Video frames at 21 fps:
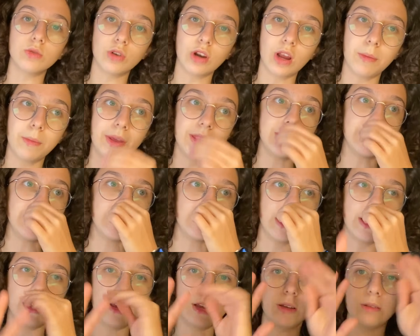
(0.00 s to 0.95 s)
üremenin
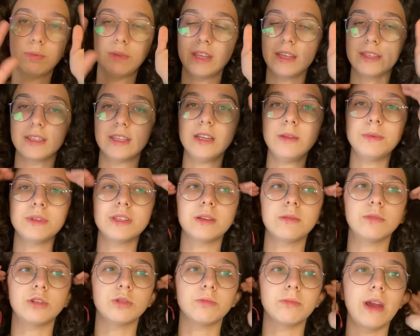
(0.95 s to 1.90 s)
e, testlerini
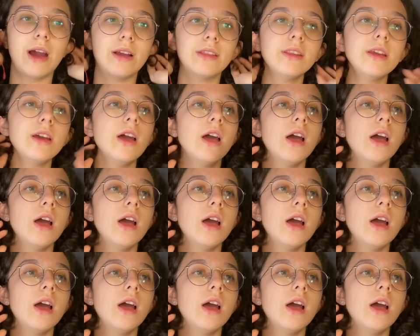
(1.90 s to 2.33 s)
bitirmişim yani.